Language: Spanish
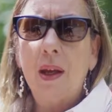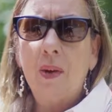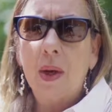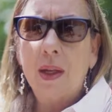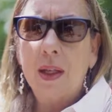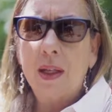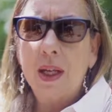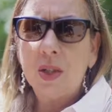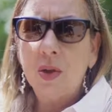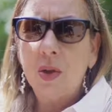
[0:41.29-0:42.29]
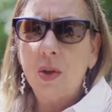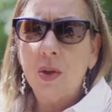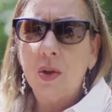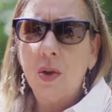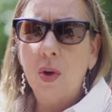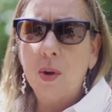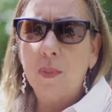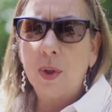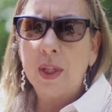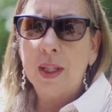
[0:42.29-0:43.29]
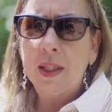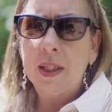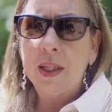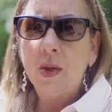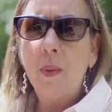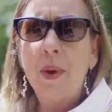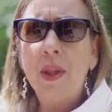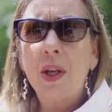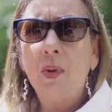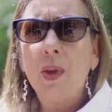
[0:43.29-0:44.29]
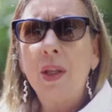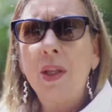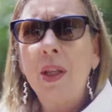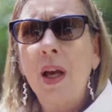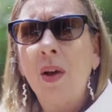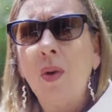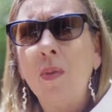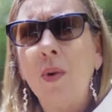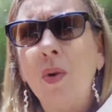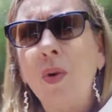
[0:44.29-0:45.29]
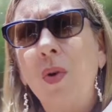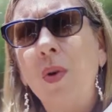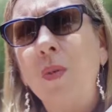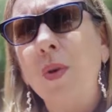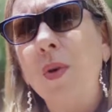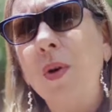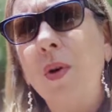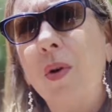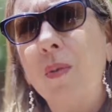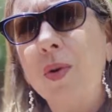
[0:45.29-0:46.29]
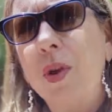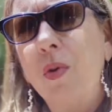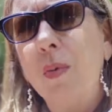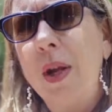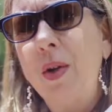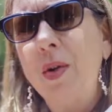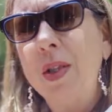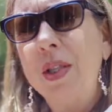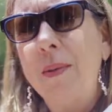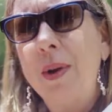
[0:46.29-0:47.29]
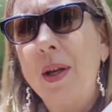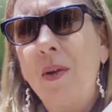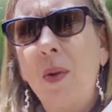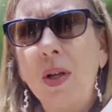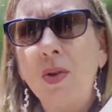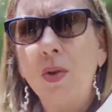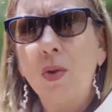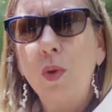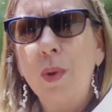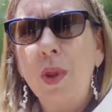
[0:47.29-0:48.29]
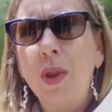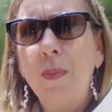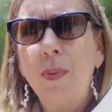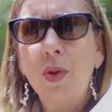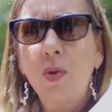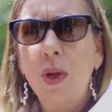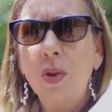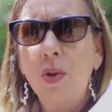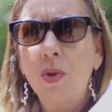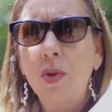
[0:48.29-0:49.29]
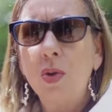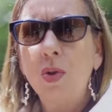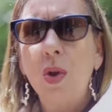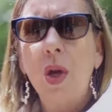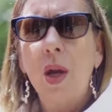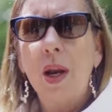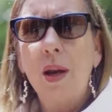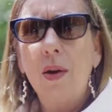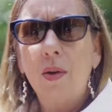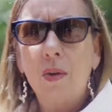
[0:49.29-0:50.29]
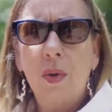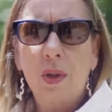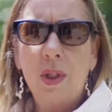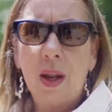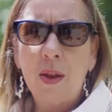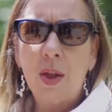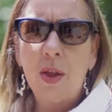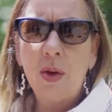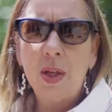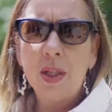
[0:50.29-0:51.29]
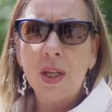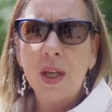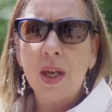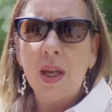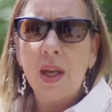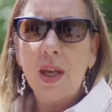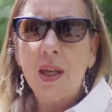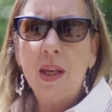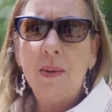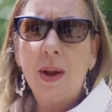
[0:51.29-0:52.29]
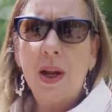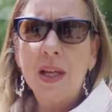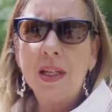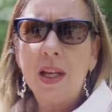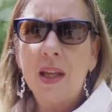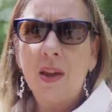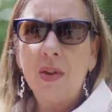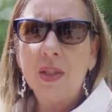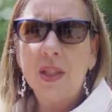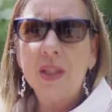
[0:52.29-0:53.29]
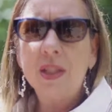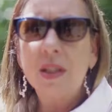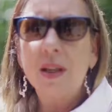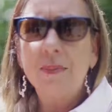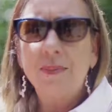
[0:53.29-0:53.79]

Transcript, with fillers: En cualquier caso, mm, lo importante es no perder tu identidad como, ser humano, saber cuáles son tus principios, cuáles son tus tradiciones y llevarlas allá donde estés.